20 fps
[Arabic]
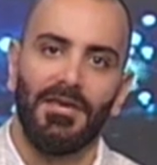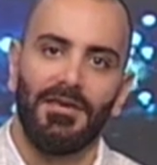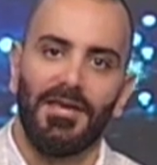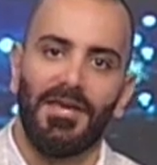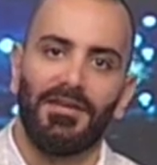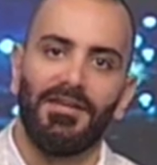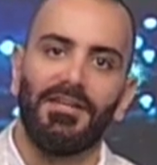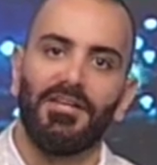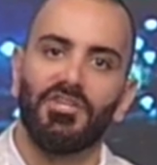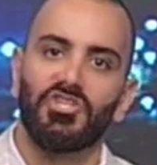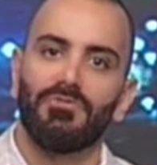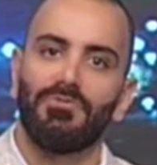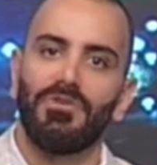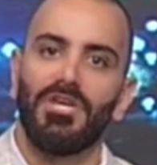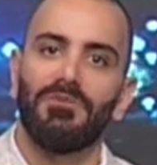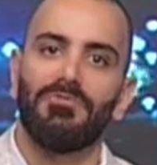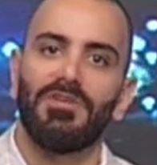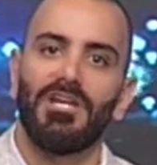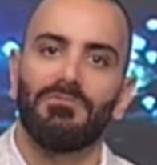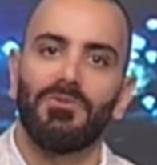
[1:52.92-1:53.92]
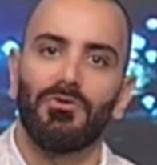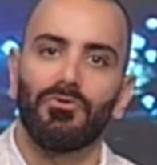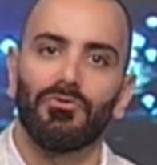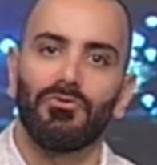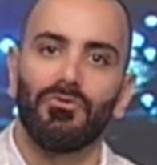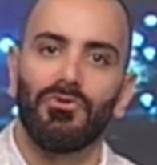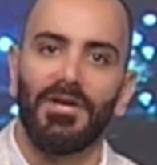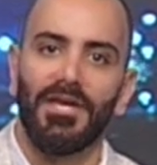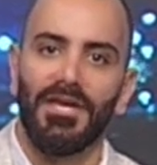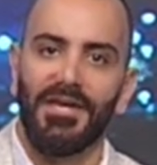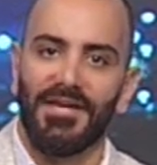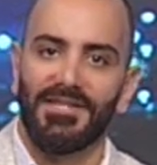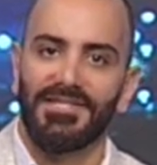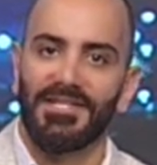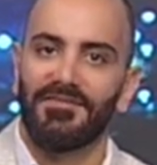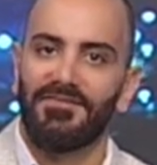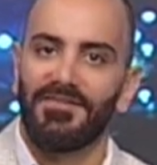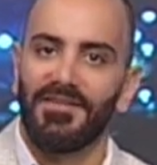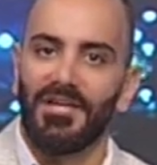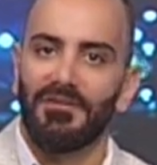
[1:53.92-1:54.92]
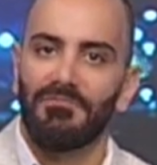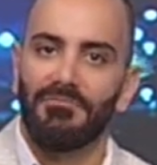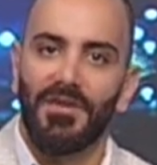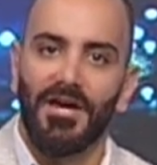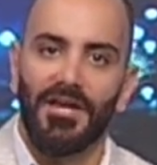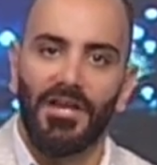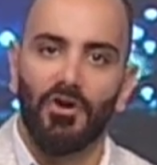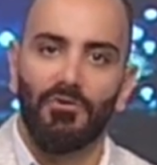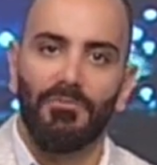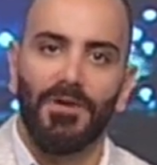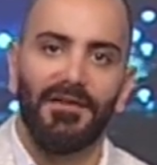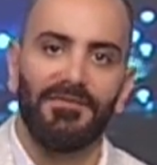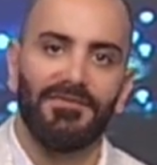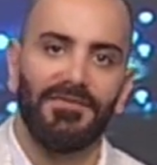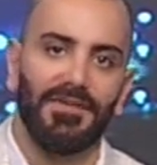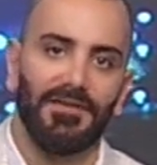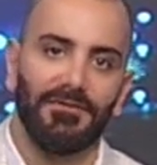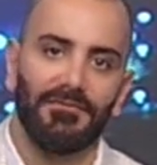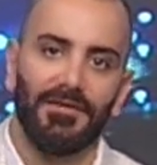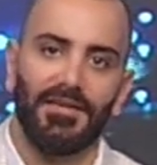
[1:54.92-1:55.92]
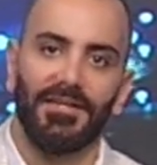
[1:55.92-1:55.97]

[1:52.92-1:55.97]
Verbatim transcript: يعني نحن شو بيهمنا موضوع اذا في عمال او ما في